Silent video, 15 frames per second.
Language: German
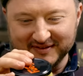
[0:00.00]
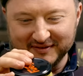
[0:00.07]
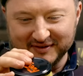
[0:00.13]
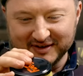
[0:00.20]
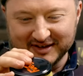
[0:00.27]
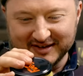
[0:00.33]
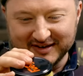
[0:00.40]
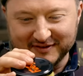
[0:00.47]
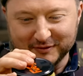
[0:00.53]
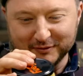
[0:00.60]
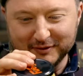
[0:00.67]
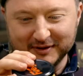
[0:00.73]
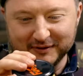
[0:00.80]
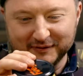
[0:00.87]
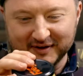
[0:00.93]
sich wieder der
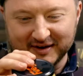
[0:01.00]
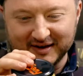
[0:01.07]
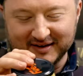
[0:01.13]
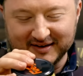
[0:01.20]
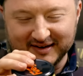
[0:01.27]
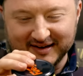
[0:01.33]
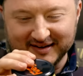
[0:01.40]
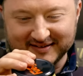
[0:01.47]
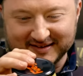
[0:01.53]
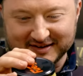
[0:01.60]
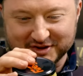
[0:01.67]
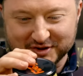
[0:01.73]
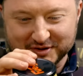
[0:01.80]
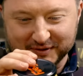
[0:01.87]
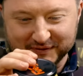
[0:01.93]
Zulieferer der
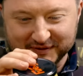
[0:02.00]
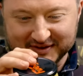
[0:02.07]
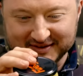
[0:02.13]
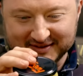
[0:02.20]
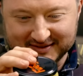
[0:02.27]
Ersatzstoffe.